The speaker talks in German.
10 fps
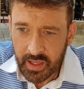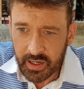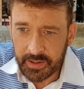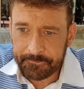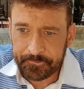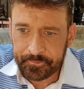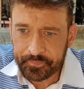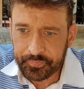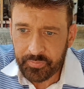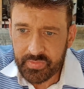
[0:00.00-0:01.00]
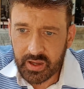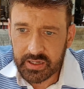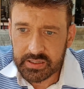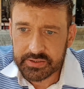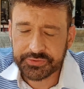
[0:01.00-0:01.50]
Ähm,
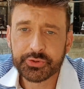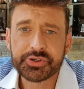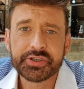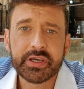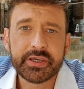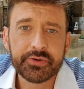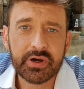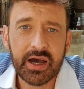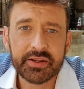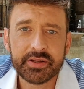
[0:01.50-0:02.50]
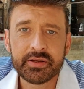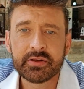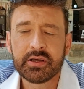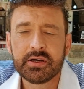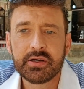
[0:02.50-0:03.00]
die syrische Regierung hatte
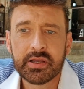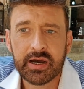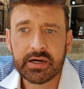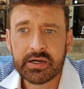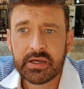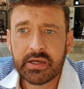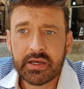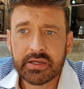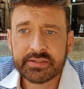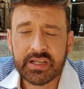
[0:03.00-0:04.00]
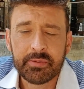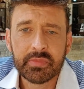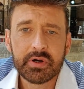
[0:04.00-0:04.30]
den ja, Islam,